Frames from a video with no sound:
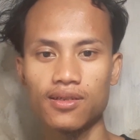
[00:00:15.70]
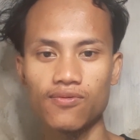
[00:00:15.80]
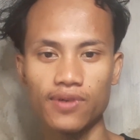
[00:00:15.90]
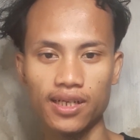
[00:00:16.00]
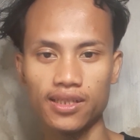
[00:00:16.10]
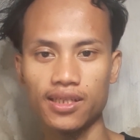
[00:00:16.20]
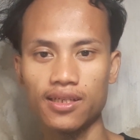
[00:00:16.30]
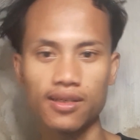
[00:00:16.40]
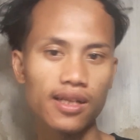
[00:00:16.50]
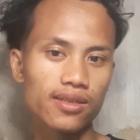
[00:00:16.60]

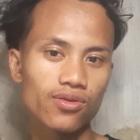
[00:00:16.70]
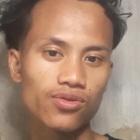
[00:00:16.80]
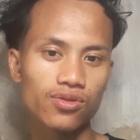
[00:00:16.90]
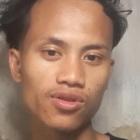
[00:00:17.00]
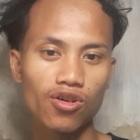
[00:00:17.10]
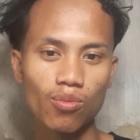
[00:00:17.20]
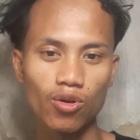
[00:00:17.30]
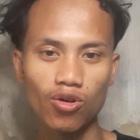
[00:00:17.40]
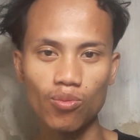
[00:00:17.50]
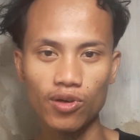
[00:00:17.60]
Vertikal terus
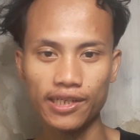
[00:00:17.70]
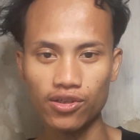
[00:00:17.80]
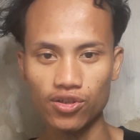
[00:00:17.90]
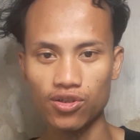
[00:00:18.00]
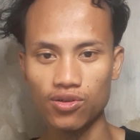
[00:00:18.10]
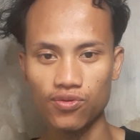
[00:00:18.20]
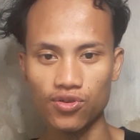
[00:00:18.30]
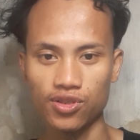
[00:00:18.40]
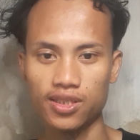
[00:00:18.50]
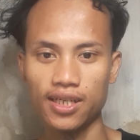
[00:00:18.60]
ngomong-ngomong kayak
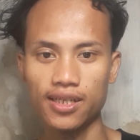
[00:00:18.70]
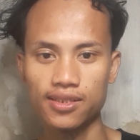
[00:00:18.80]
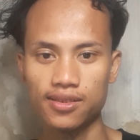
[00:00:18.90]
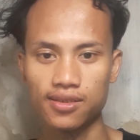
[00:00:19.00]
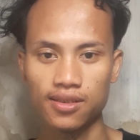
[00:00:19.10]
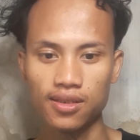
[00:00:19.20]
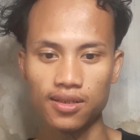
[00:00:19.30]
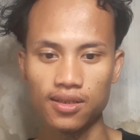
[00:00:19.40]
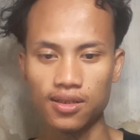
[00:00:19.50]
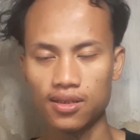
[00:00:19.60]
podcast
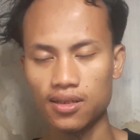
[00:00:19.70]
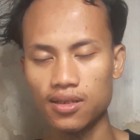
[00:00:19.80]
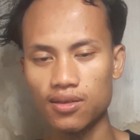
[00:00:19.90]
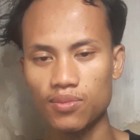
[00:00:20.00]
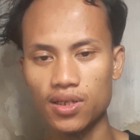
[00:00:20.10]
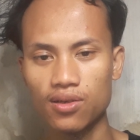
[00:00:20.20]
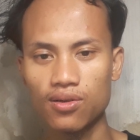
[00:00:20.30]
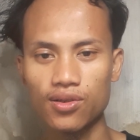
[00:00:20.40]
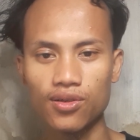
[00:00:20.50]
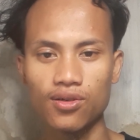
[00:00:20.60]
uh,
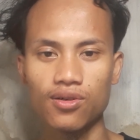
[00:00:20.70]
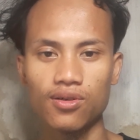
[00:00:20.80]
Mergo yo